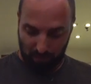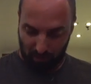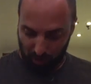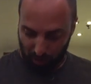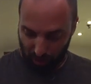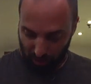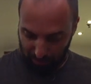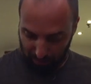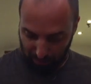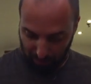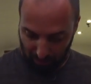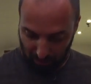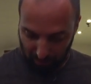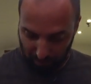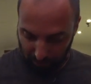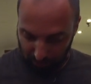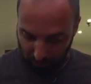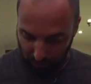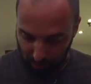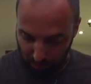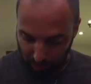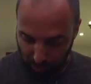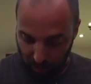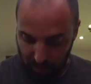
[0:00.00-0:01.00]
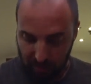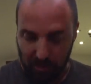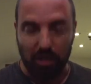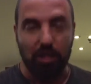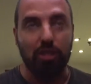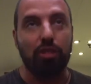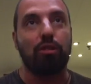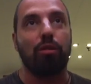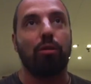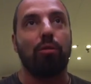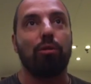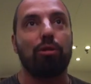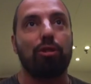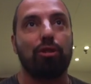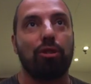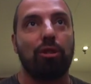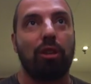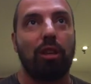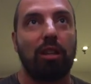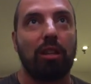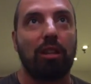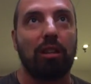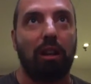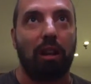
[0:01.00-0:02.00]
Сейчас надо подключать и
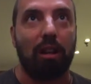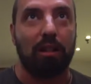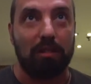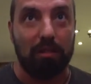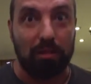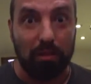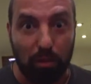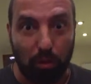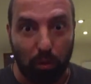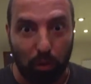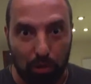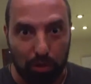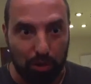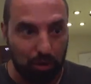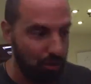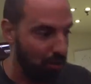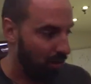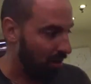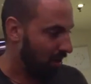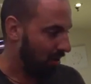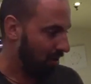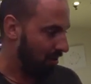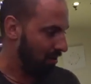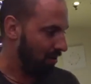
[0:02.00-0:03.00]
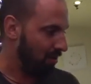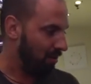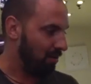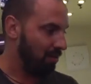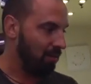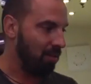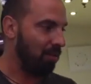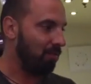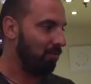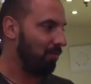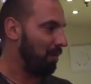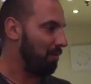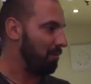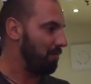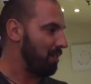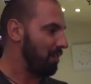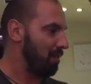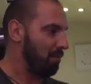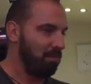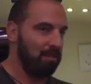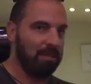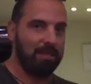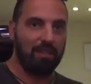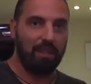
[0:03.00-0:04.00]
срочно играть. Срочно. Давай, Нет времени
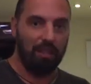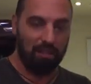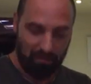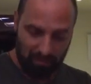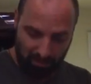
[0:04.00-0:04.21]
объяснять.